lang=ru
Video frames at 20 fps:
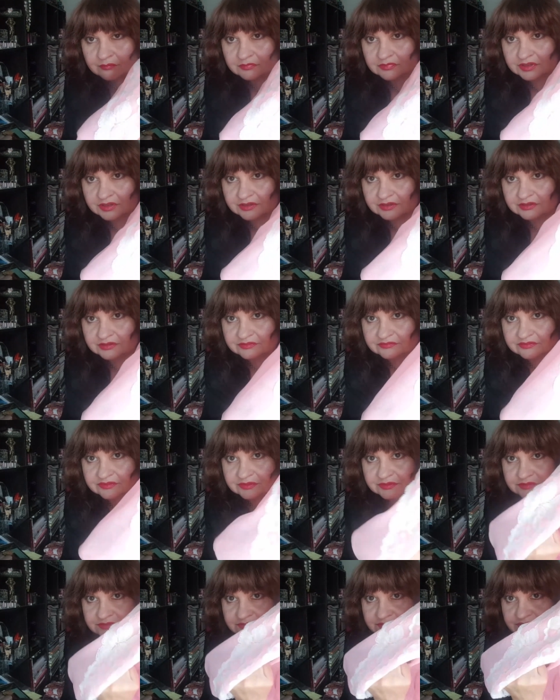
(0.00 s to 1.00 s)
как они
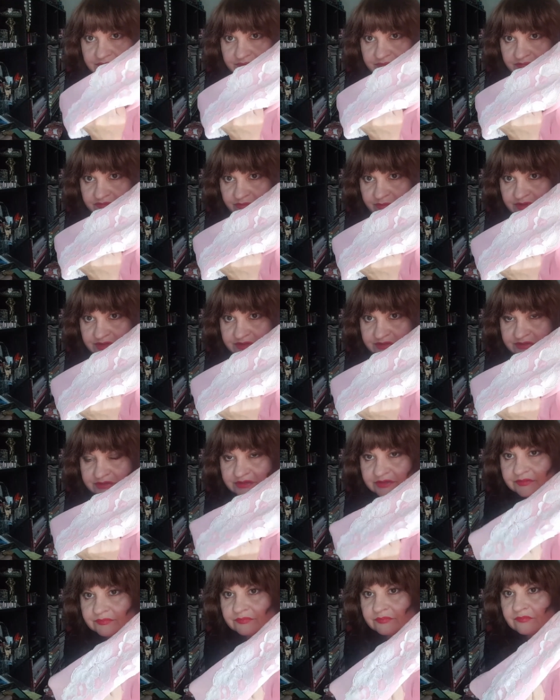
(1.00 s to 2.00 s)
выглядят
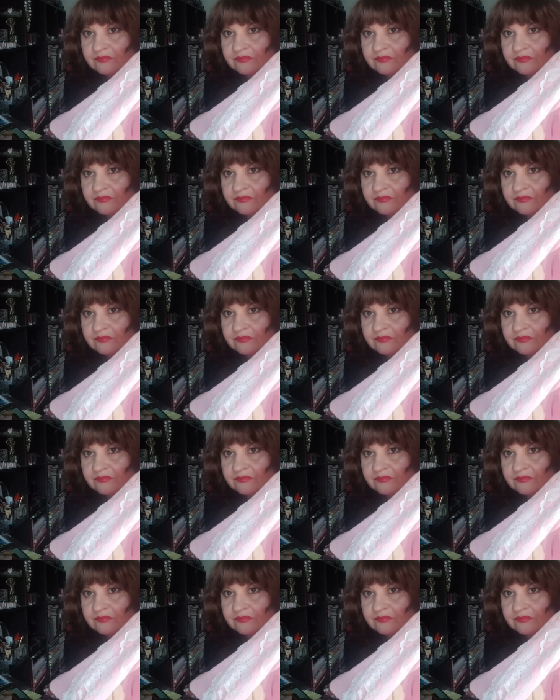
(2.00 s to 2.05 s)
вблизи.